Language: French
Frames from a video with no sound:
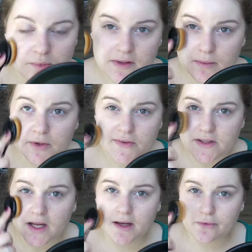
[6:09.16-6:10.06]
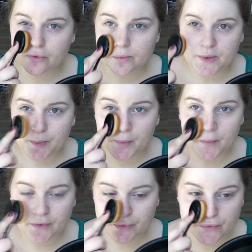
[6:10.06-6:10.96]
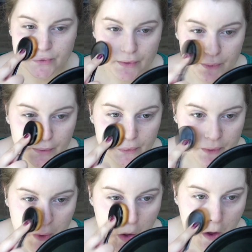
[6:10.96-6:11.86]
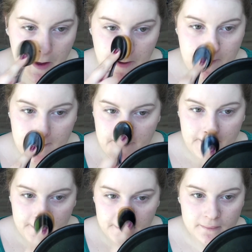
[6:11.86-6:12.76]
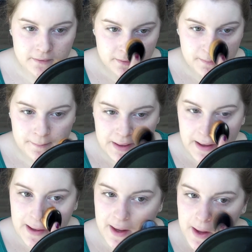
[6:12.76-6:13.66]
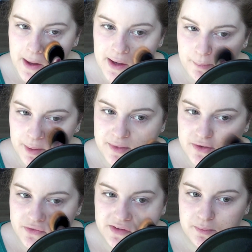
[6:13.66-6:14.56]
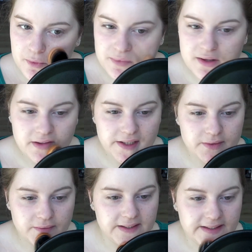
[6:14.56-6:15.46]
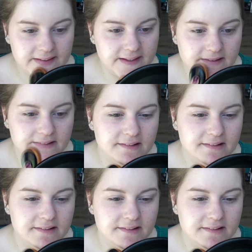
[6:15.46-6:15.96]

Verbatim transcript: Petite brosse là, elle est un tout petit peu moins douce que l'autre. Mais elle permet de vraiment bien aller dans les,